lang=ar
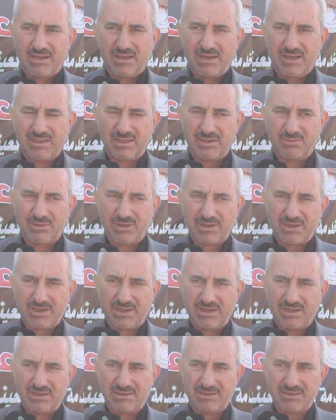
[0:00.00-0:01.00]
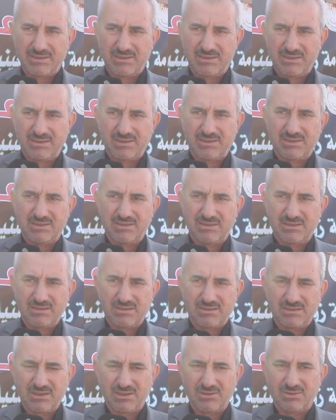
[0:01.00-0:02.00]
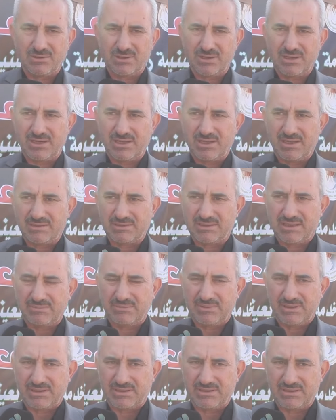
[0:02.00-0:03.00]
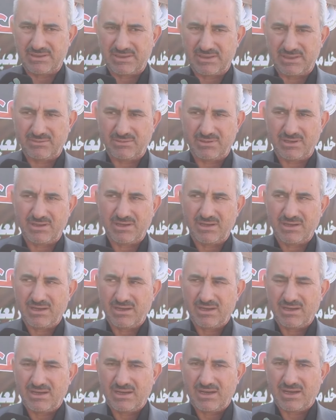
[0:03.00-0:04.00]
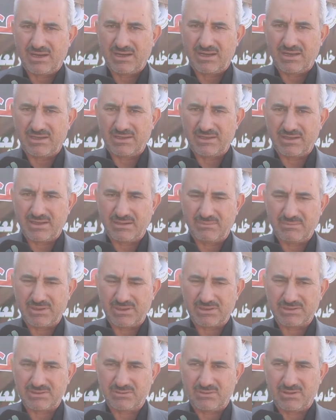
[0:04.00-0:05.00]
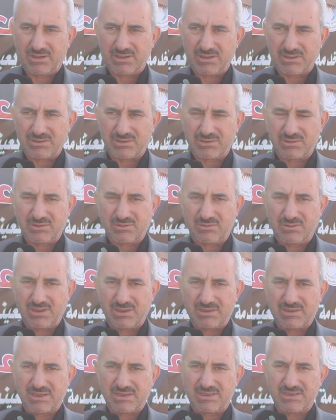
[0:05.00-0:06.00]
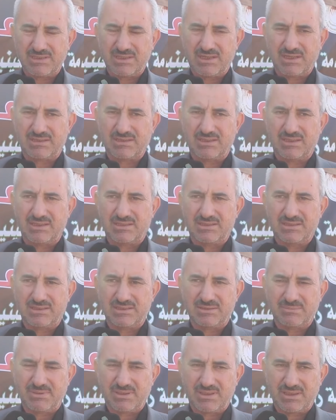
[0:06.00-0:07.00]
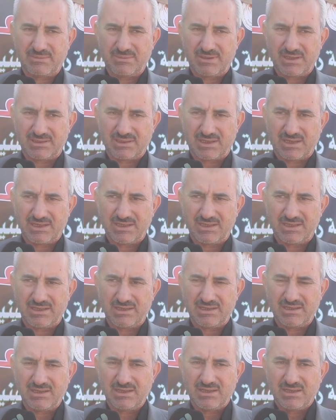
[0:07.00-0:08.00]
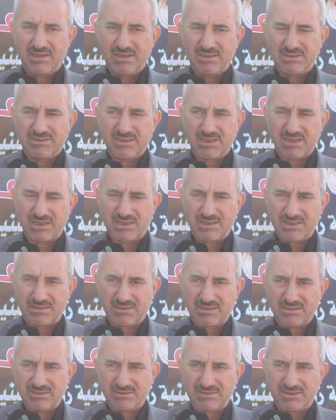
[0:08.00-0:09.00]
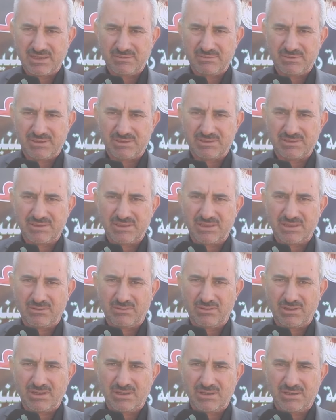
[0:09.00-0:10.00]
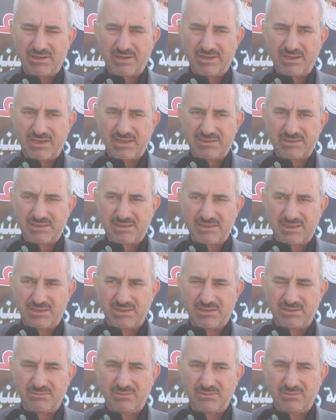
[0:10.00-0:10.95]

هذه الواقعة التي تنظر إليها جامعة نينوى على أنها من الشواخص والأساسيات التي يجب الثبات عليها شاركت جامعة نينوى رئاسة